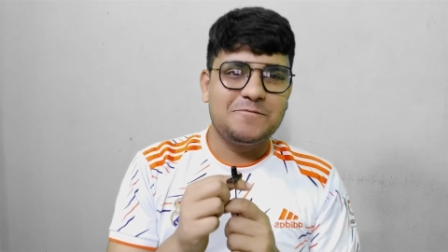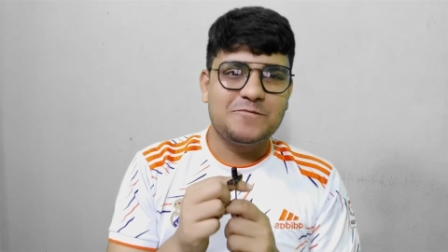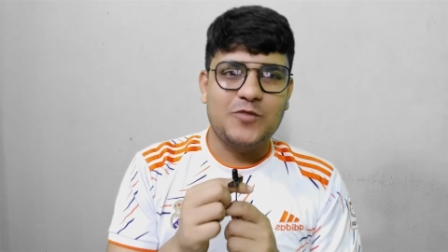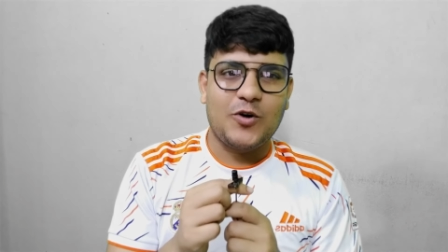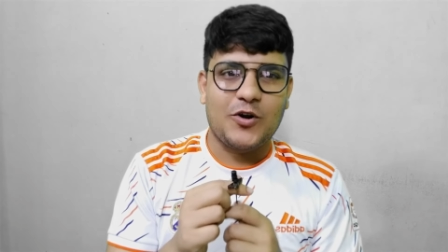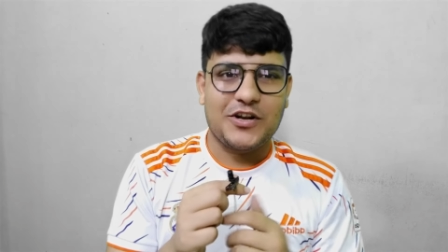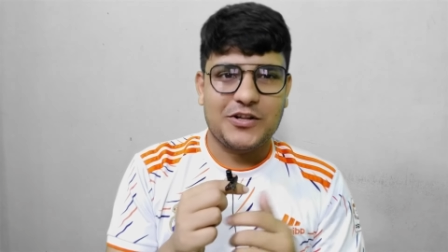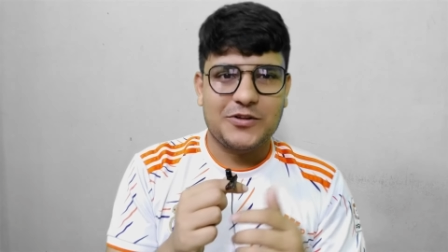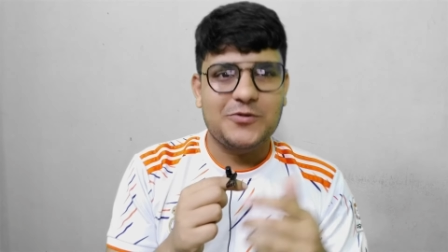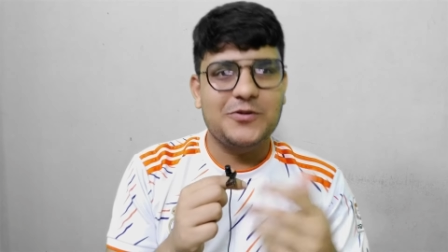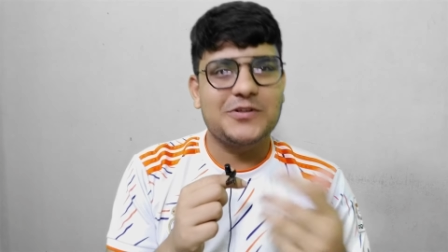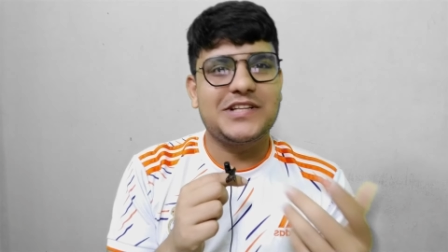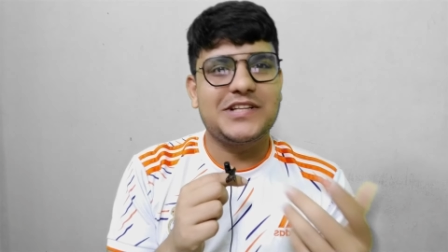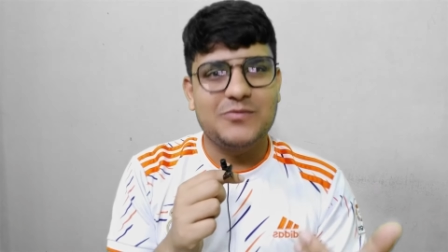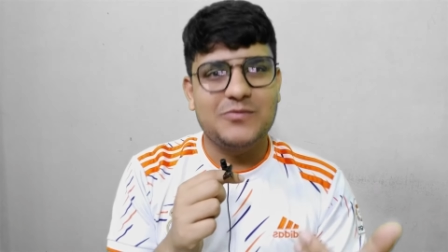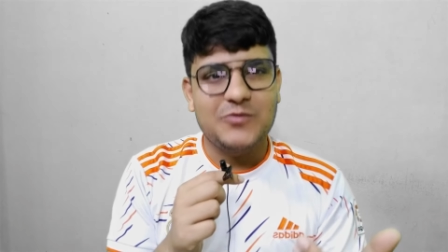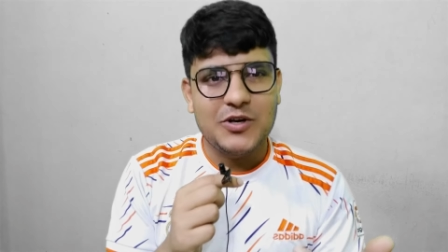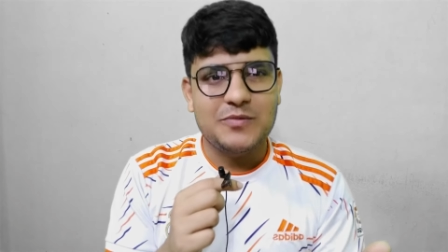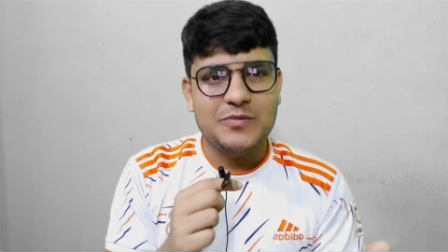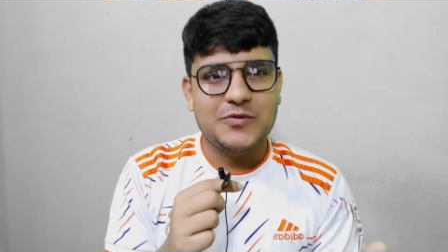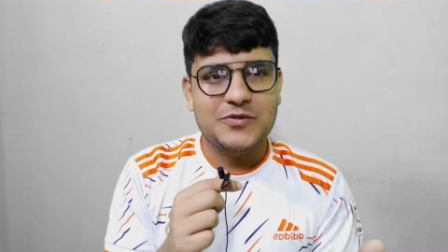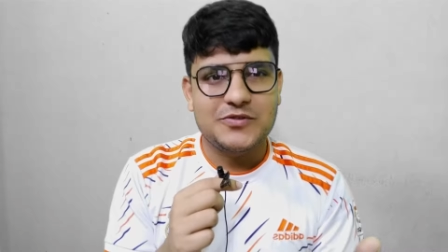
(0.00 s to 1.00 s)
হঠাৎ করে তার
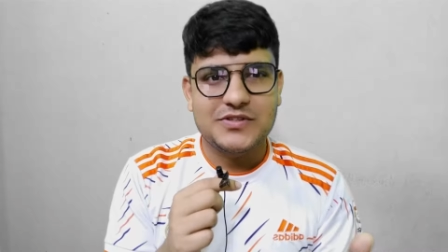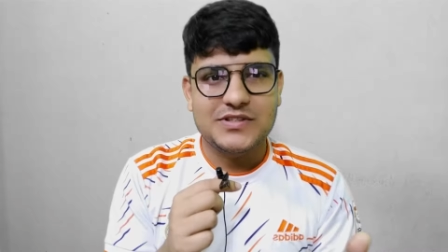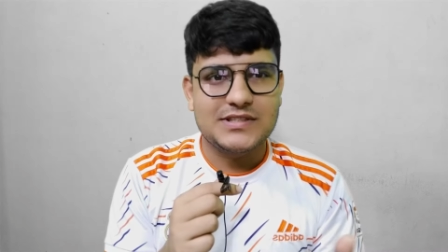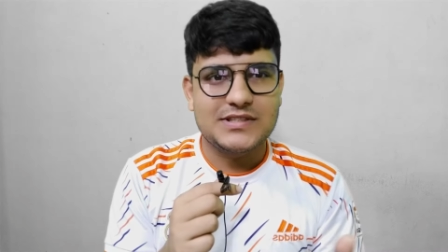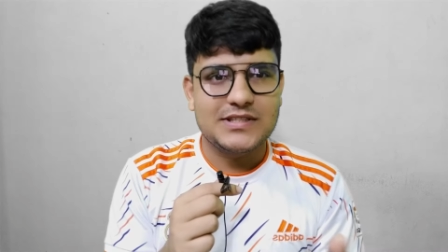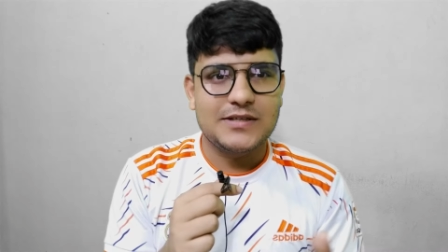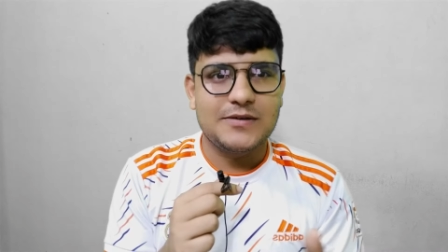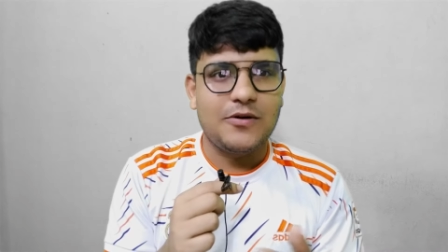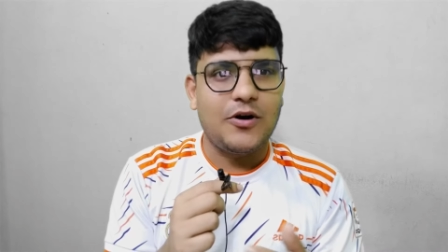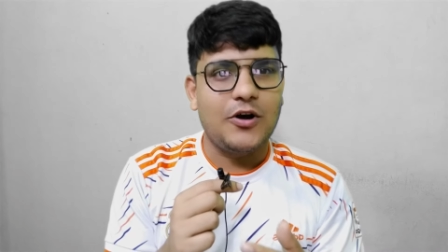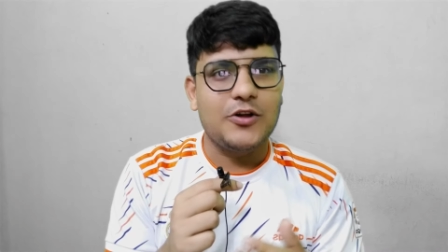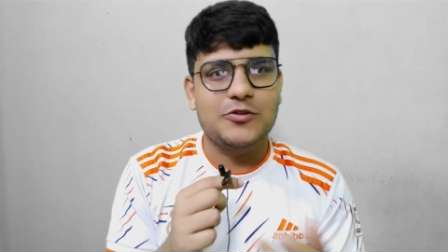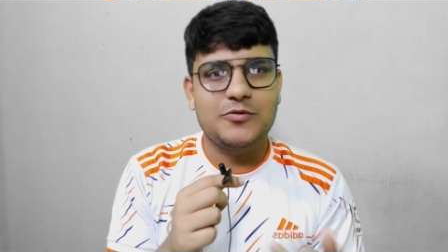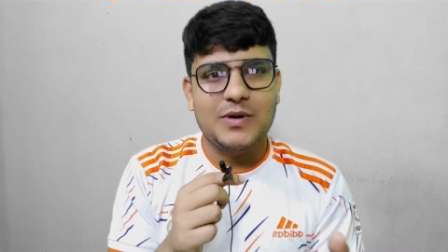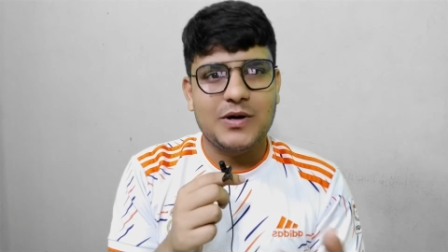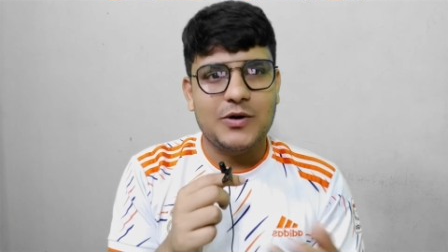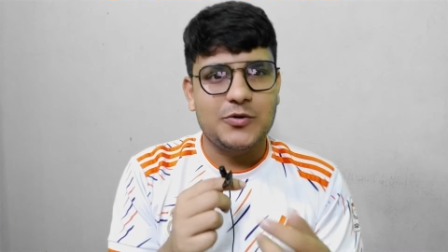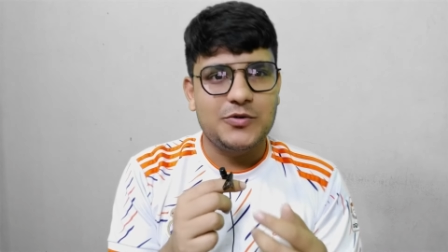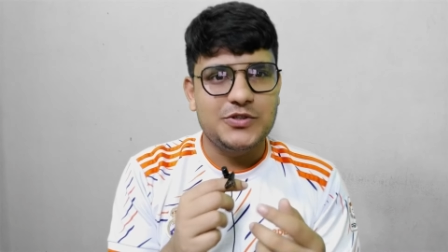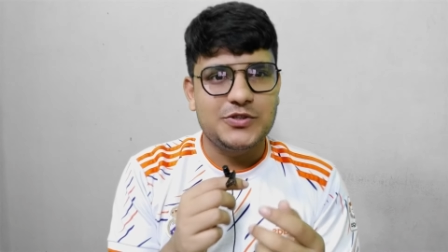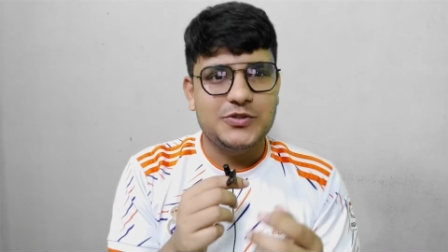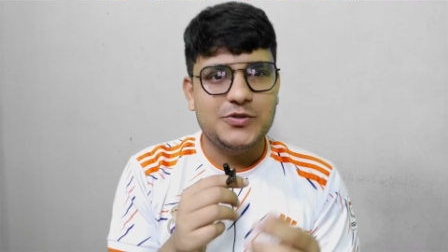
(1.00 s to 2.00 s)
মনে পড়ছে যে হয়তো বা
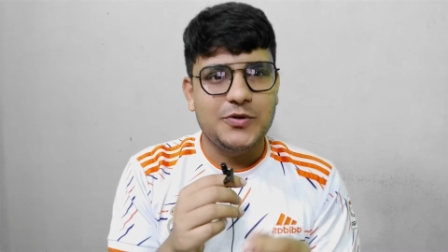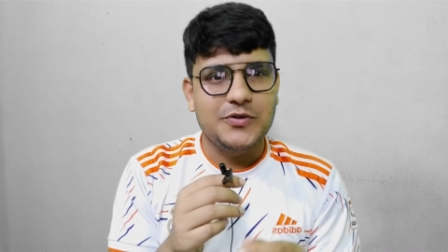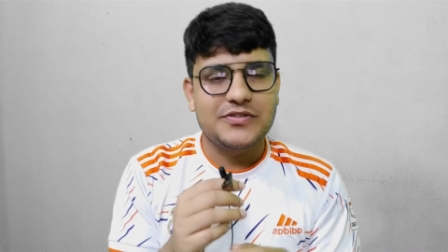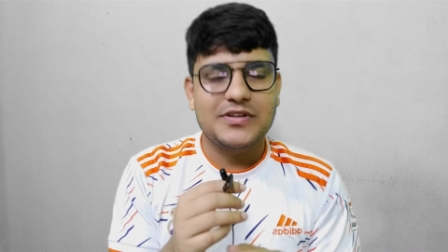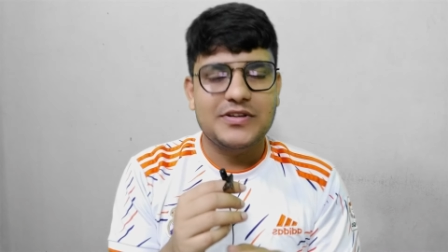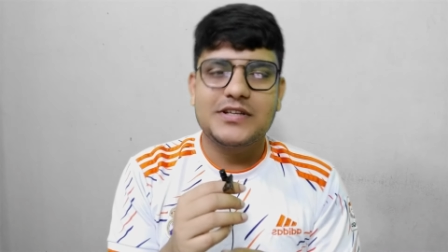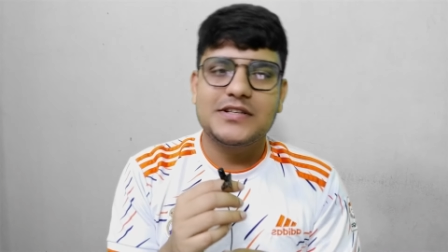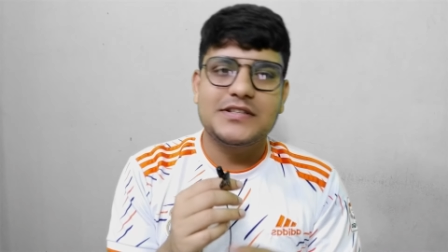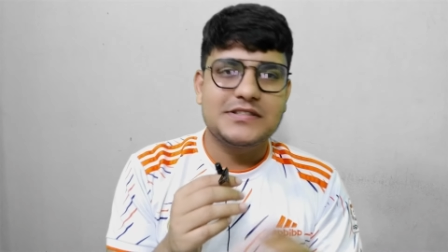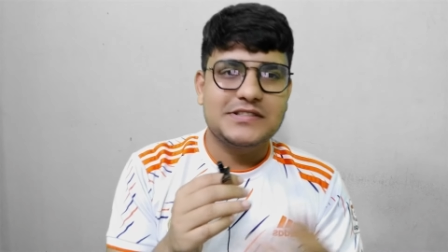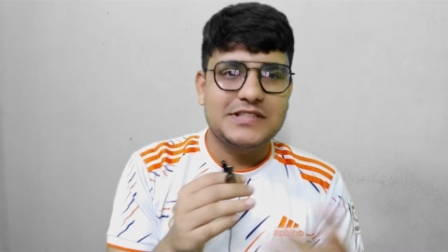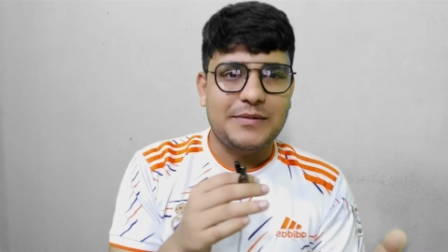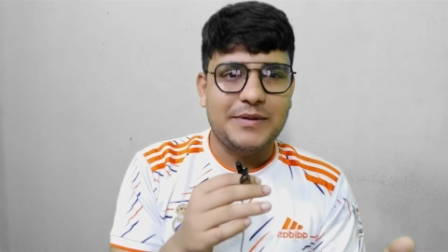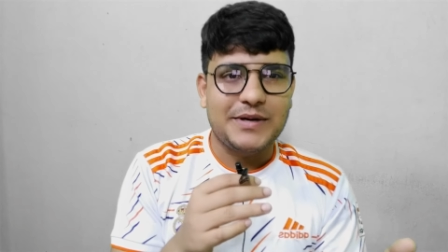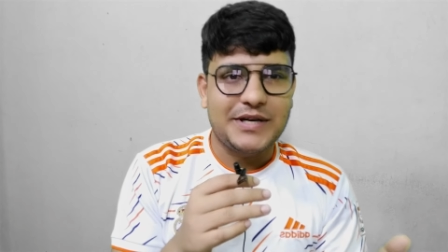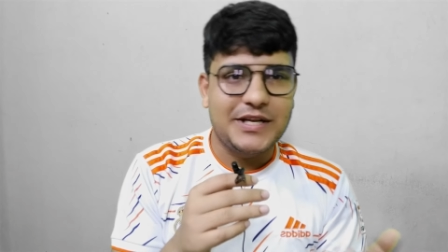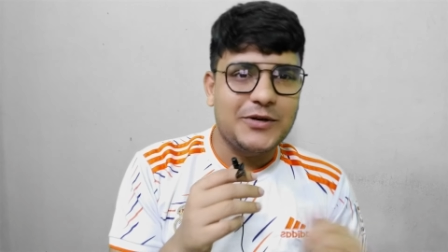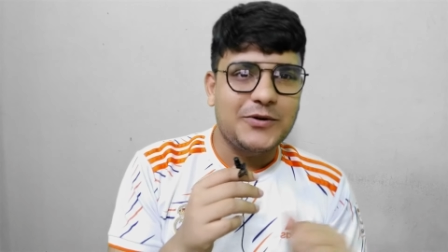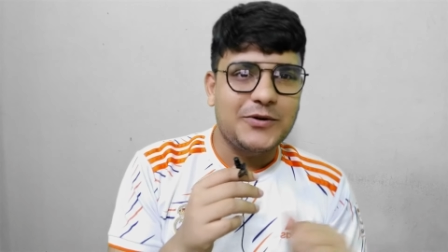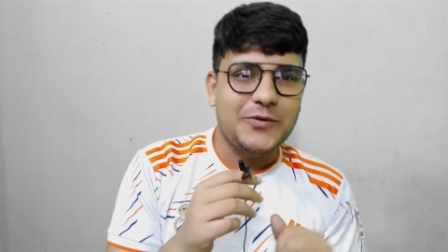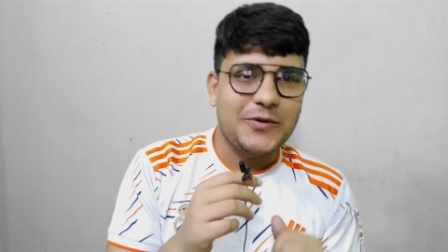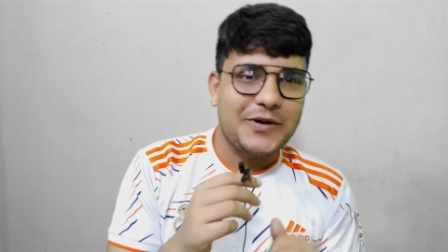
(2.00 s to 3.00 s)
কোনো ইস্যু হয়েছে সে আবার
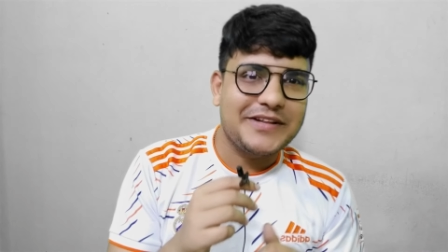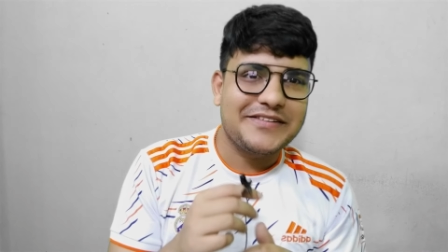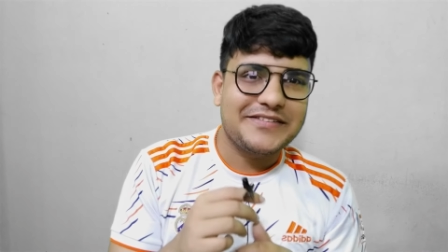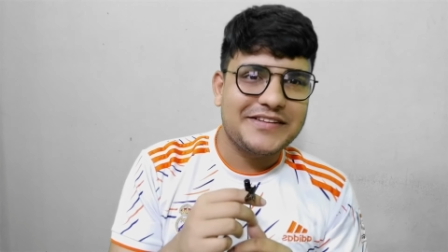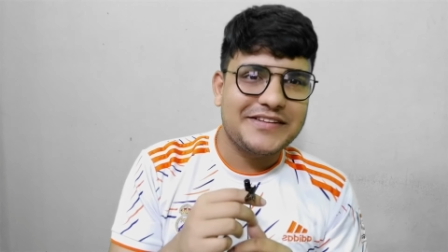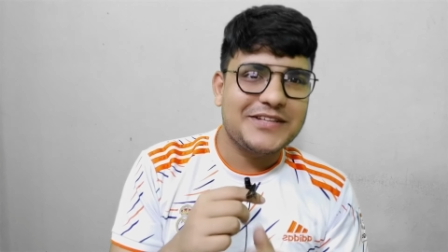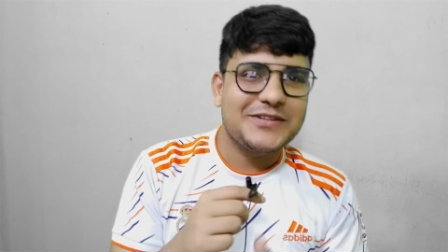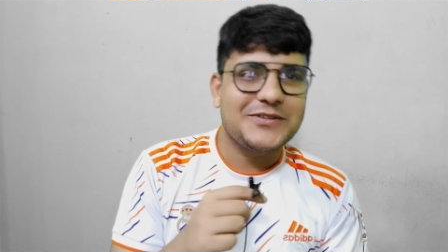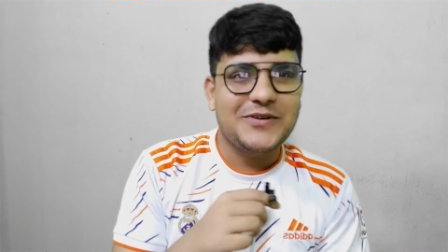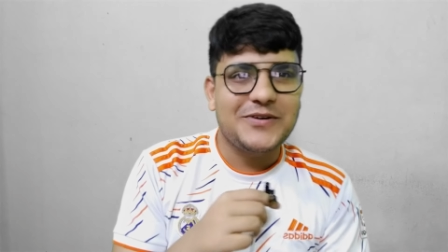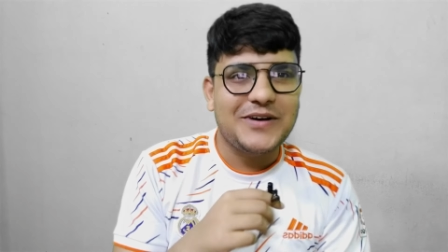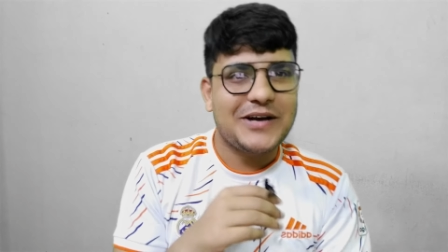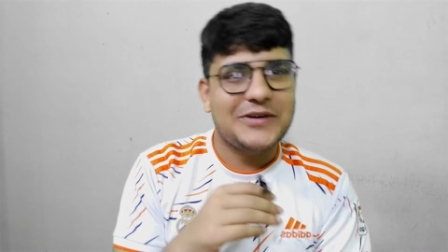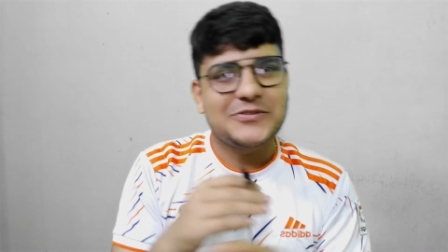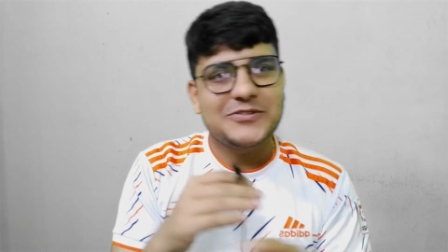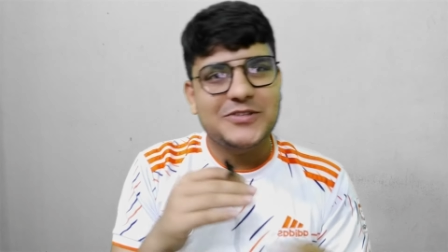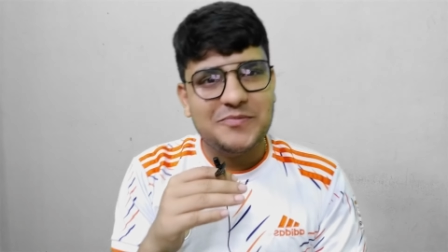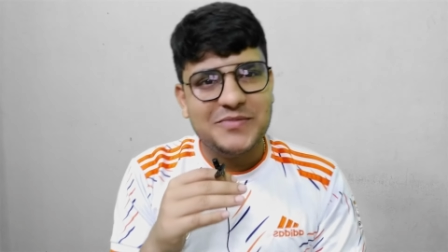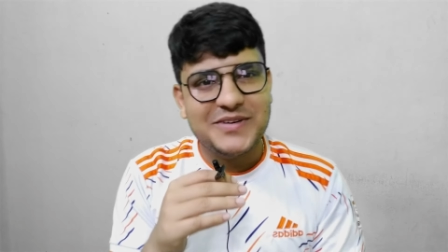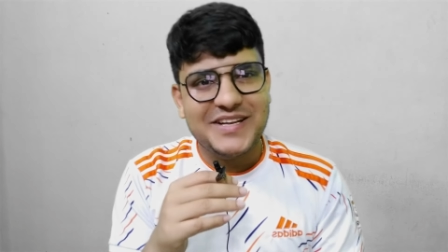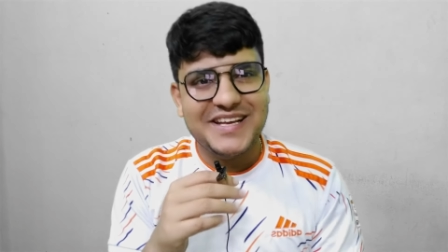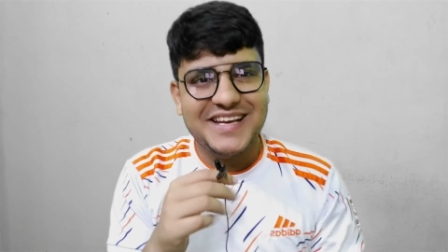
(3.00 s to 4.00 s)
ঠিক করে দিছে তো এখন
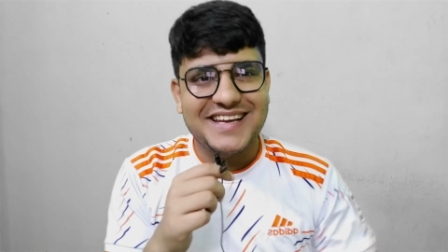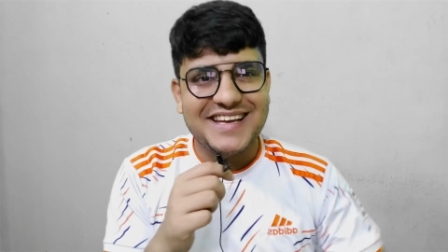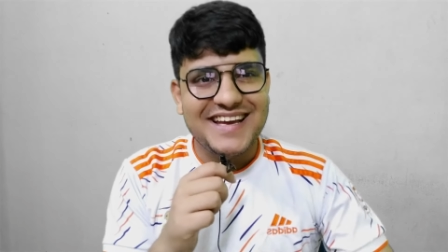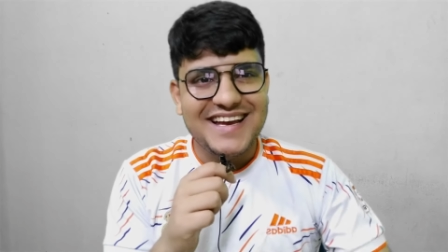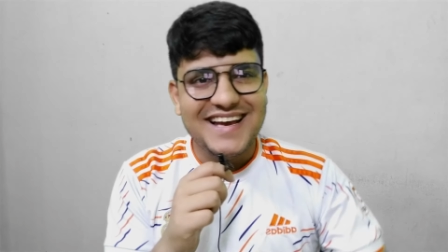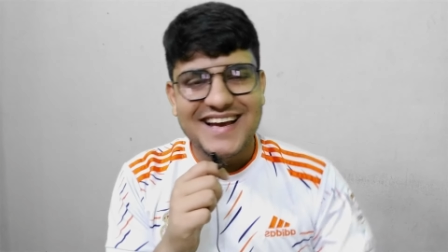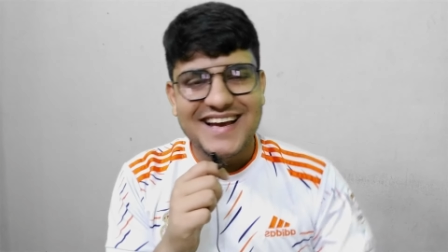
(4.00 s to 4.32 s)
সব ঠিক